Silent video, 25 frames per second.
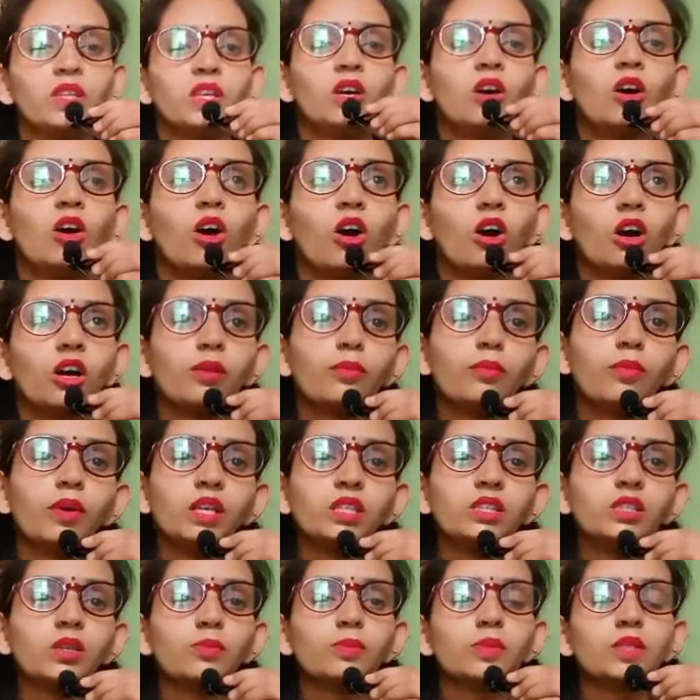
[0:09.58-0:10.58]
और मैं
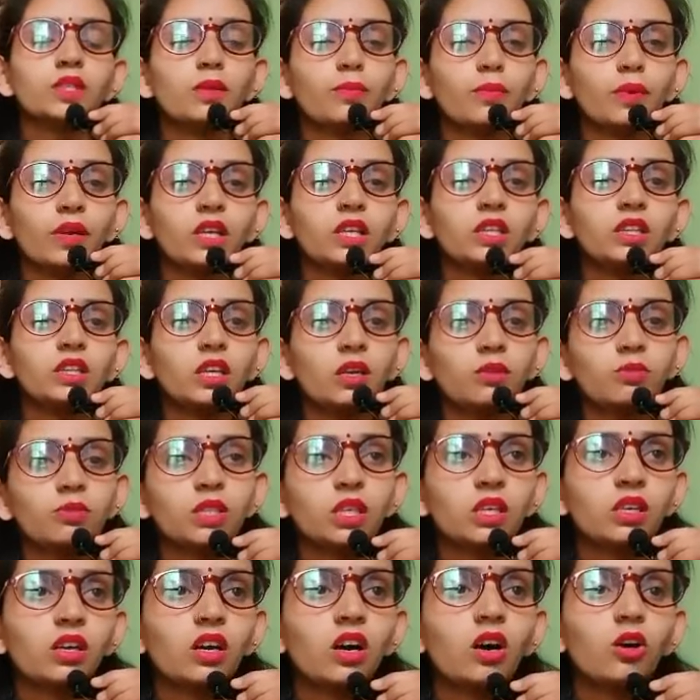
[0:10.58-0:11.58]
सबसे पहले देव सर
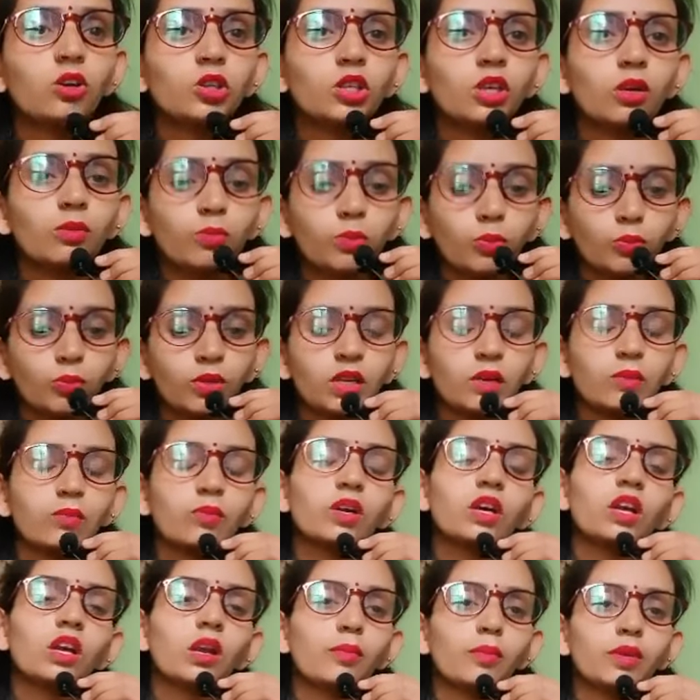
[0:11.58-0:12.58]
का और देवभूमि कला
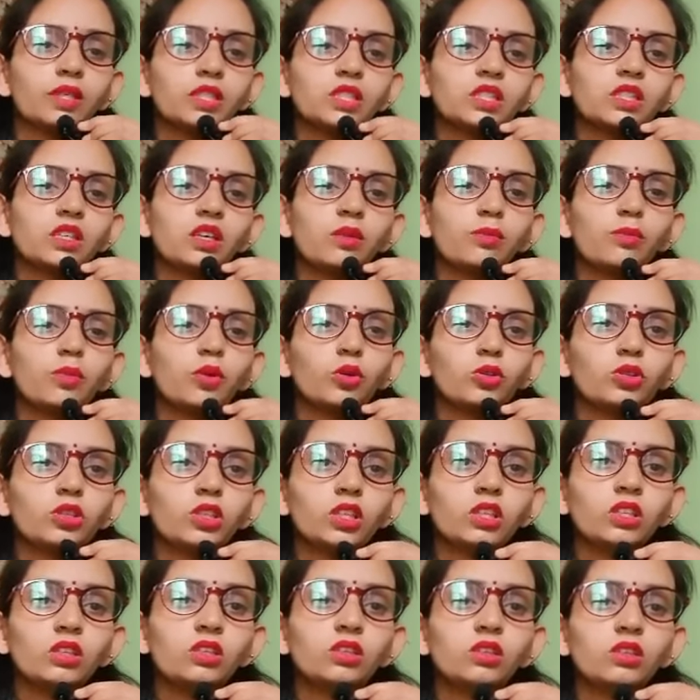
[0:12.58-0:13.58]
मंच का बहुत
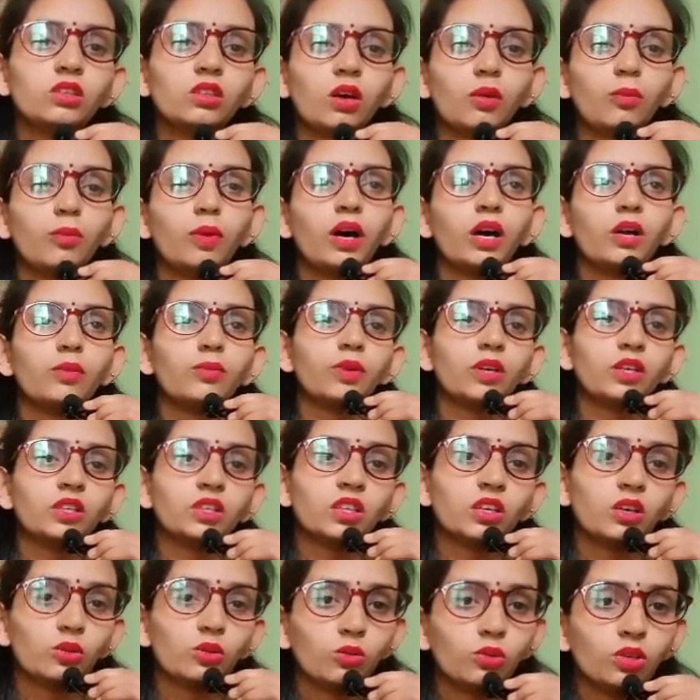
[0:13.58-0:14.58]
ही आभार व्यक्त
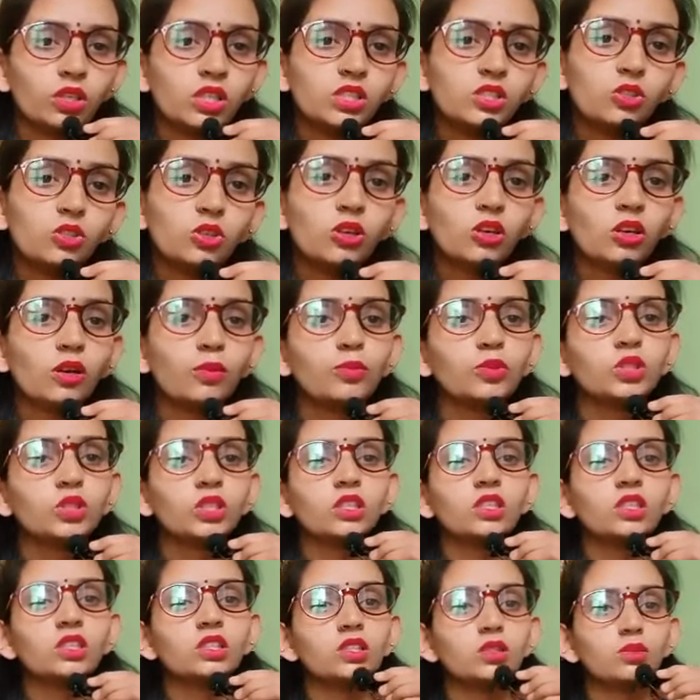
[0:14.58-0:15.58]
करूँगी जिन्होंने मुझे
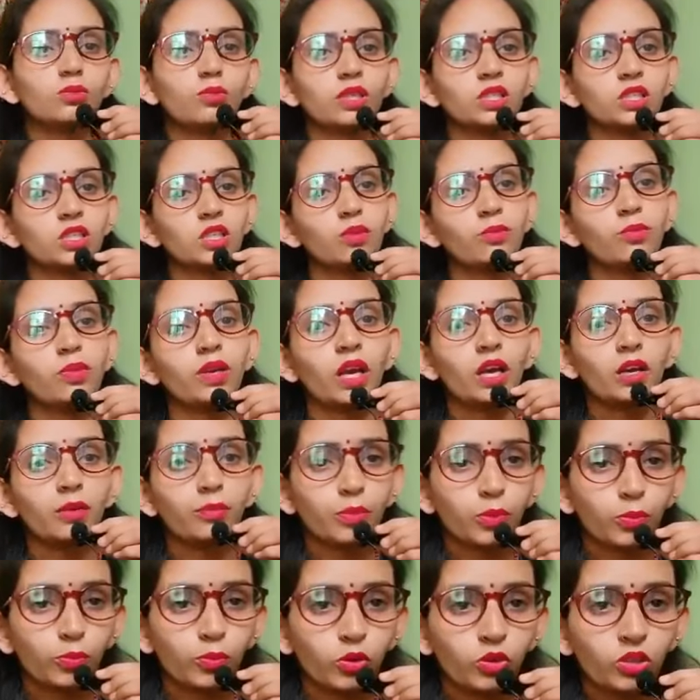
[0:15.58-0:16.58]
इस मंच के ब्रांड
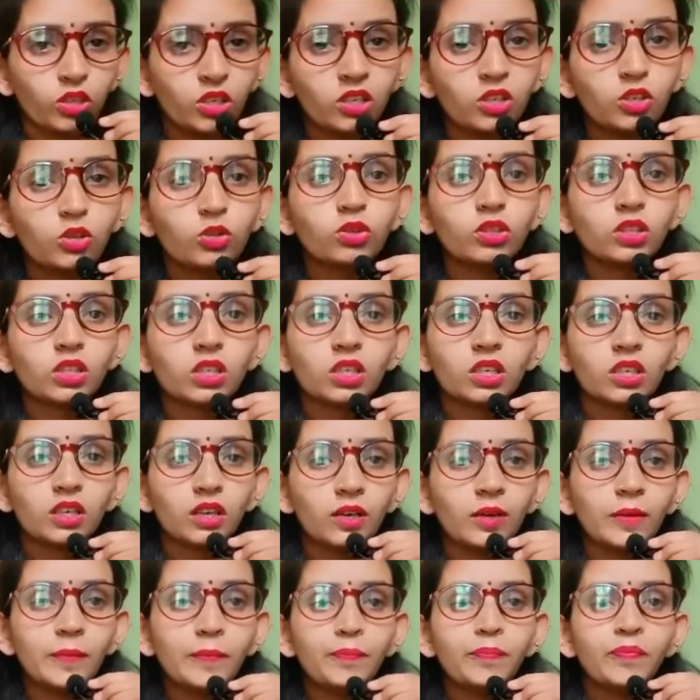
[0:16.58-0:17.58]
प्रमोटर नियुक्त किया
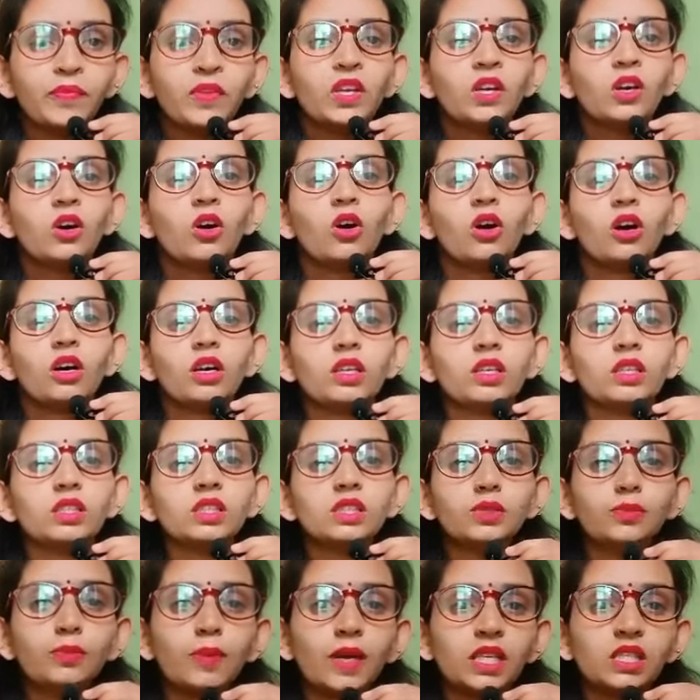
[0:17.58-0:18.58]
और
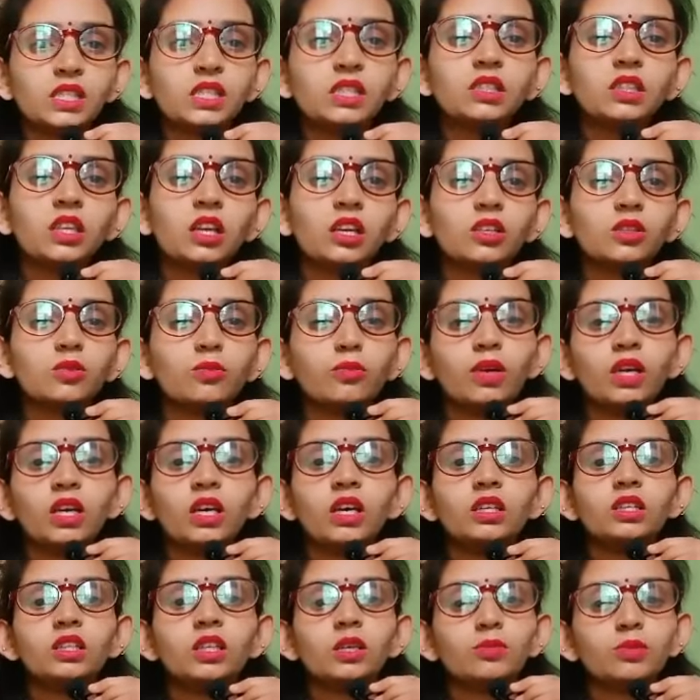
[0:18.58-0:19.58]
स्पेशल थैंक मैं
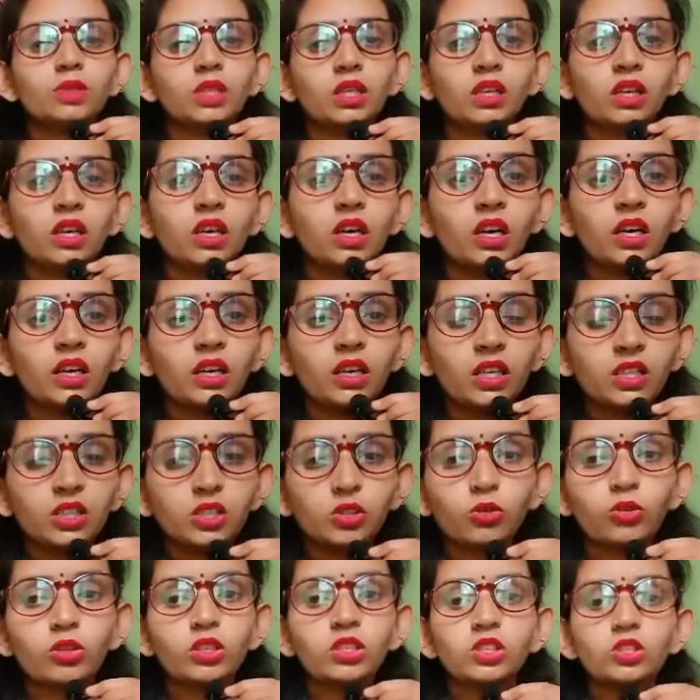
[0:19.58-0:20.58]
देव सर का करना चाहूँगी
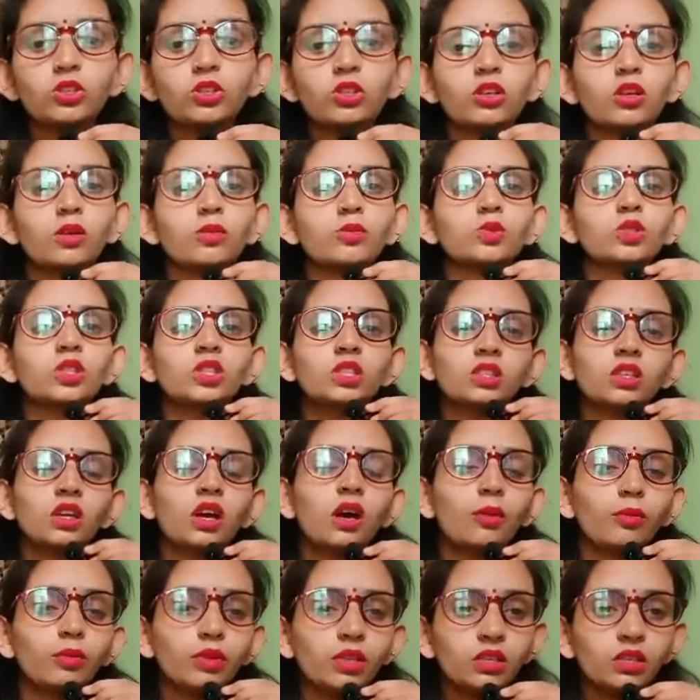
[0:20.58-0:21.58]
जिन्होंने मुझे इस
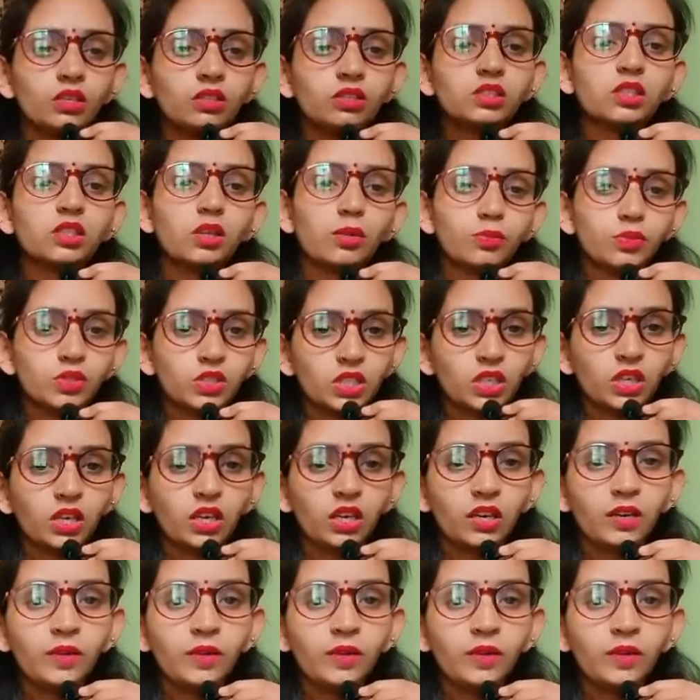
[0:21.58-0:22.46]
काबिल समझा है